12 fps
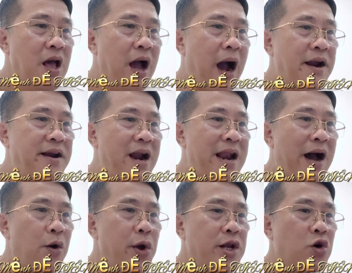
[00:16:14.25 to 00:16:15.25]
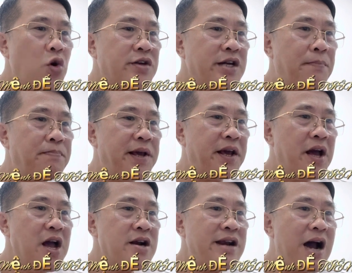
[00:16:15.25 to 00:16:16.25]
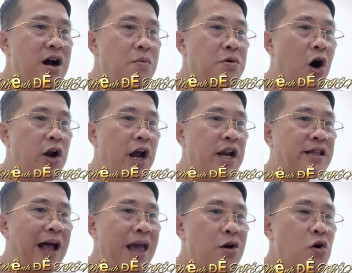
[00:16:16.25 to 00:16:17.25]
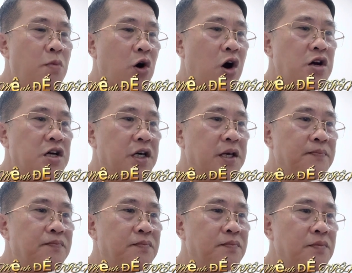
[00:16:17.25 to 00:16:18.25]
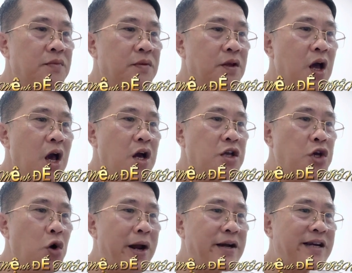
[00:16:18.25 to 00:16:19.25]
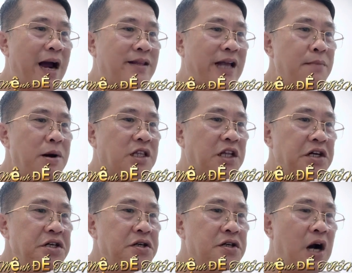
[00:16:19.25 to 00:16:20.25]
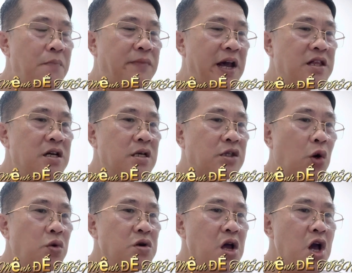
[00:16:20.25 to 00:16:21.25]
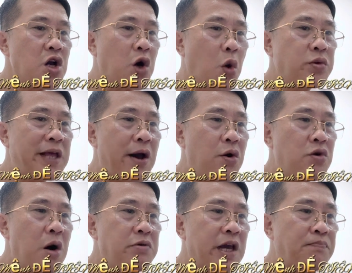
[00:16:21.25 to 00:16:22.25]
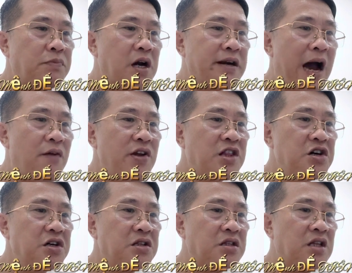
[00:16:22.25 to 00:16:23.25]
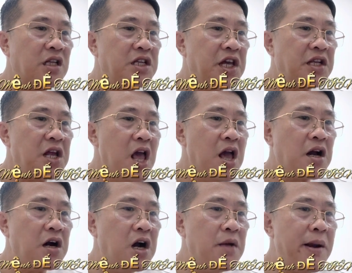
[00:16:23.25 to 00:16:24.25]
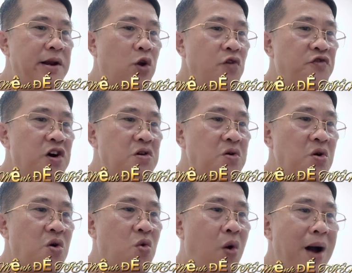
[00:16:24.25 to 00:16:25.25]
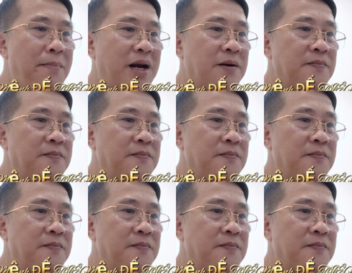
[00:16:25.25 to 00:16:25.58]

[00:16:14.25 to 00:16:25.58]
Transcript: Anh đã là huyết cốt đầm địa, đã không còn hình thái của một con người. Dù là trạng thái bất tử, không thể thương tổn, cũng theo không kịp từng đạo vết thương, tịch diệt, người bên đối phương quá mạnh.